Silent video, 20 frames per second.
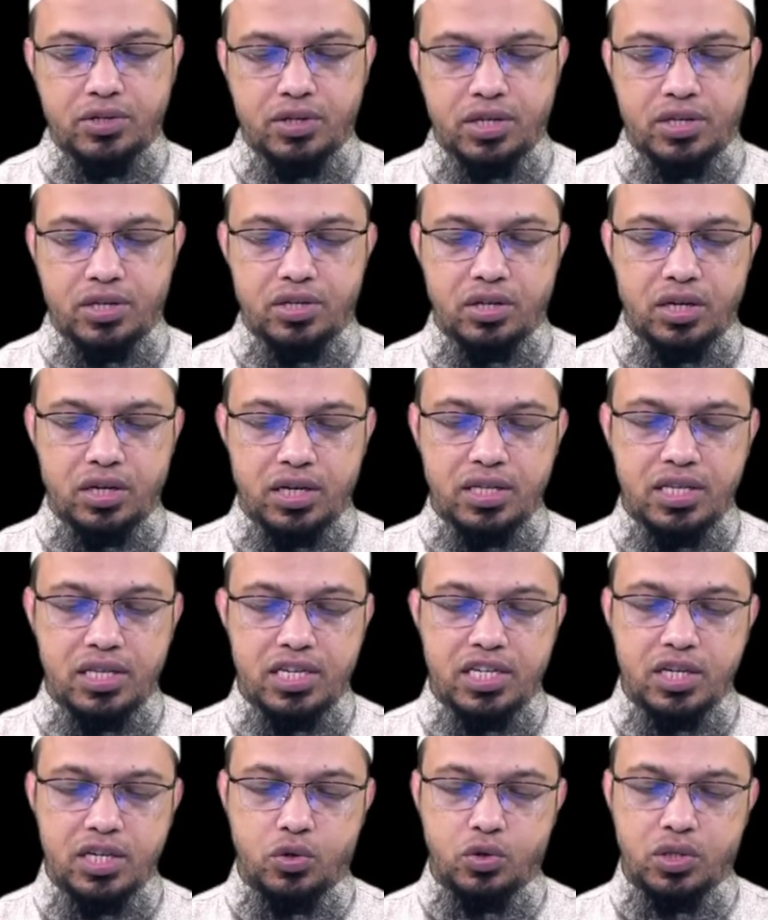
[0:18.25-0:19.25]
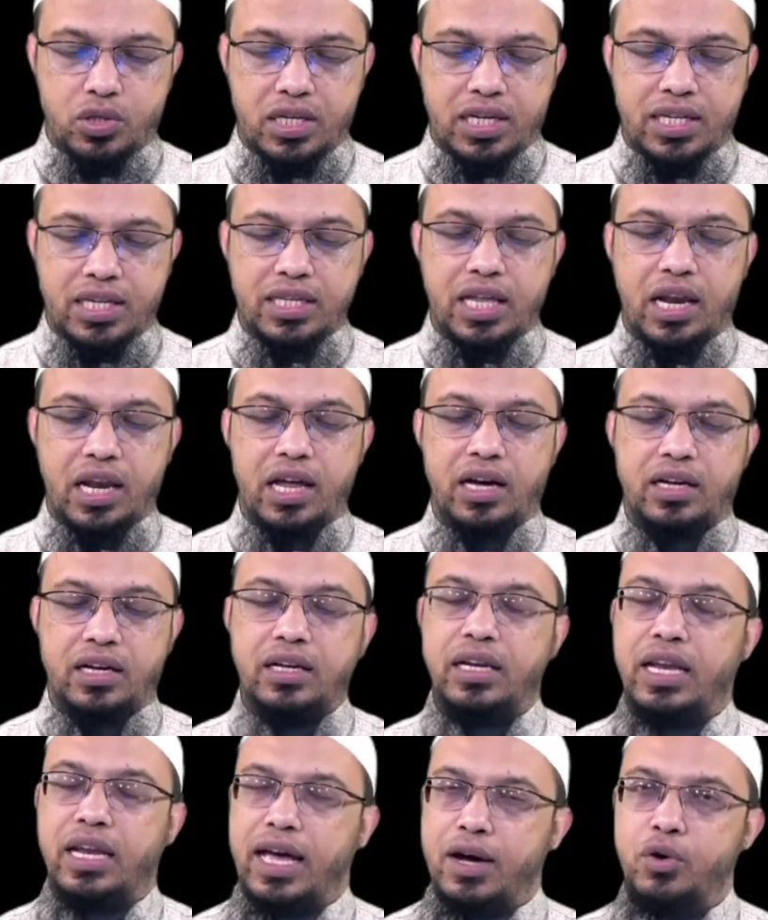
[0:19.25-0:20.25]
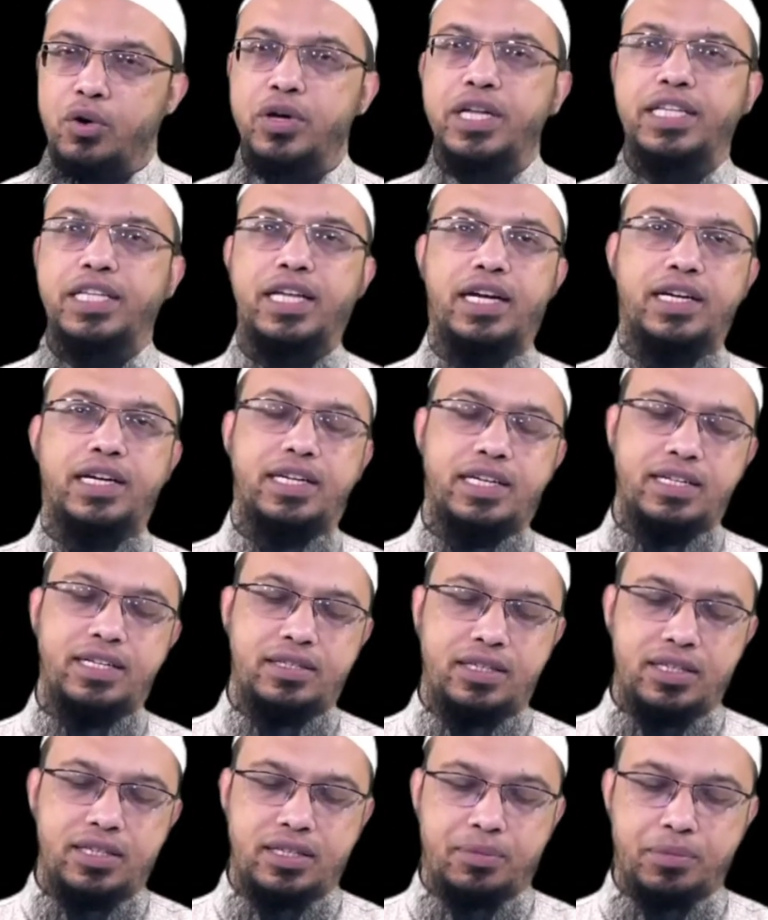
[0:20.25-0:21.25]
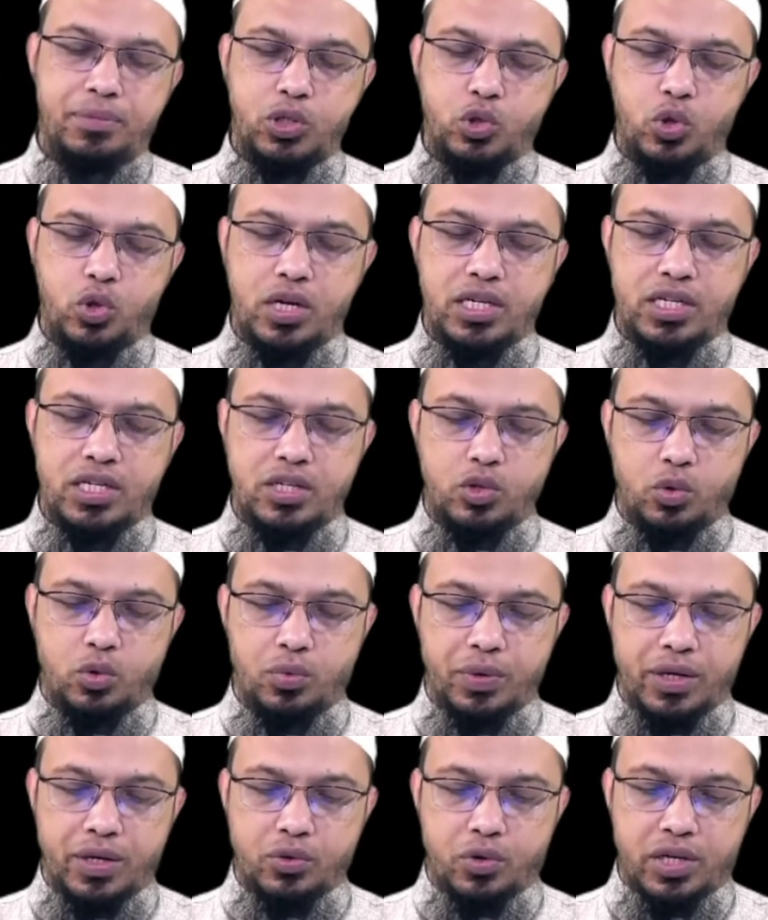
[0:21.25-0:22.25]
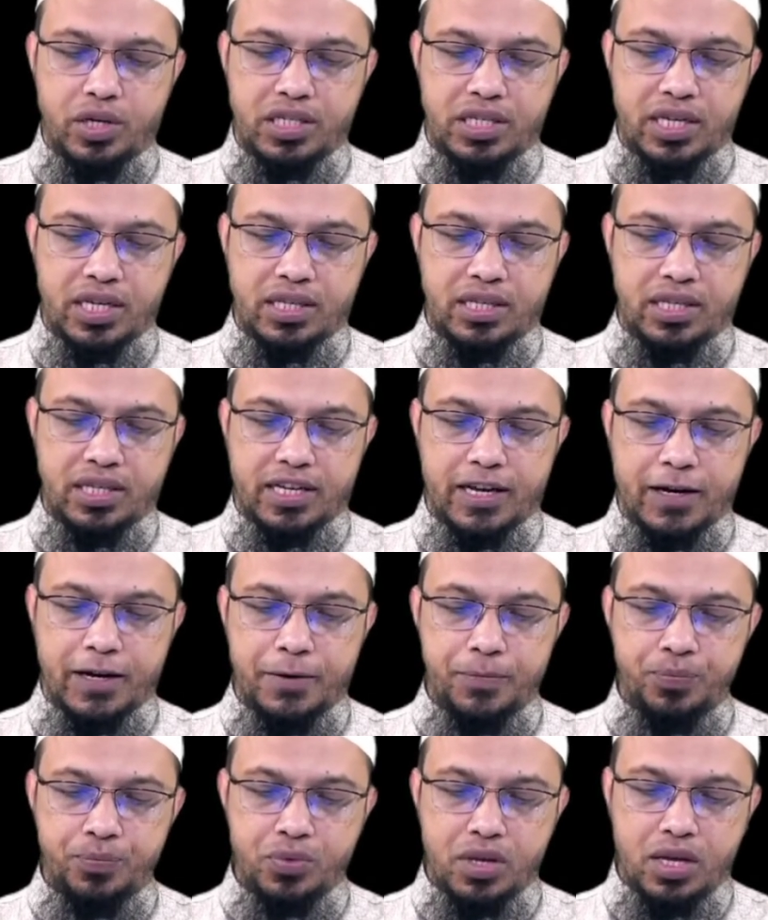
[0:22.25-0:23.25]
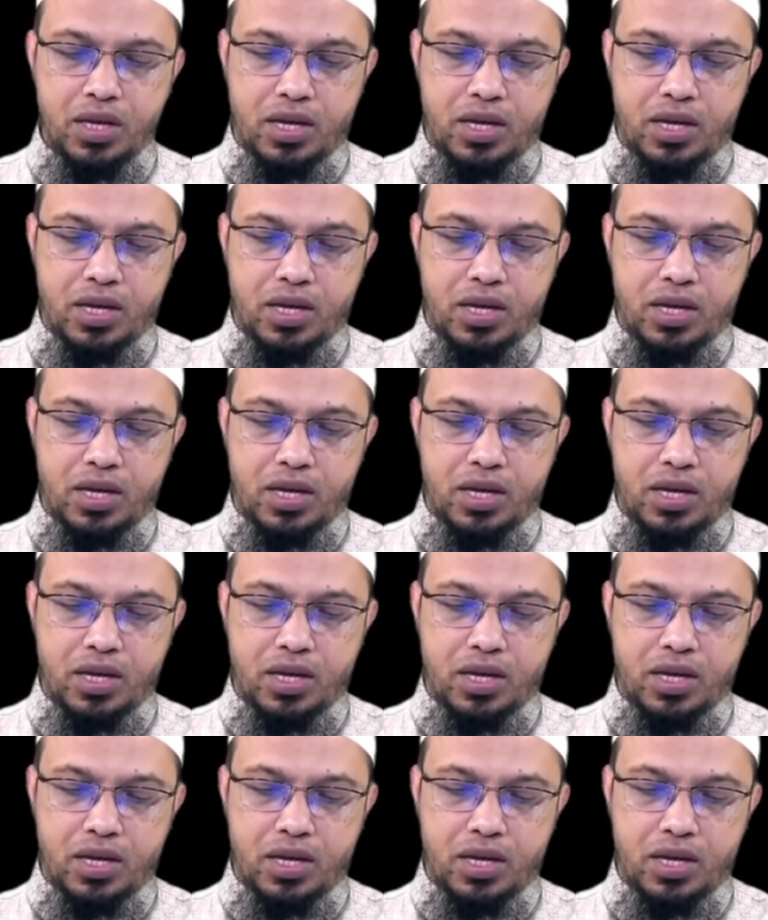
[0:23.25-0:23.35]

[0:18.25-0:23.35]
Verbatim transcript: যদি সেরাই দৃষ্টিকোণ থেকে তালাক না হয়ে থাকে জাস্ট আপনি চলে এসেছেন অভিমান করে সেখান থেকে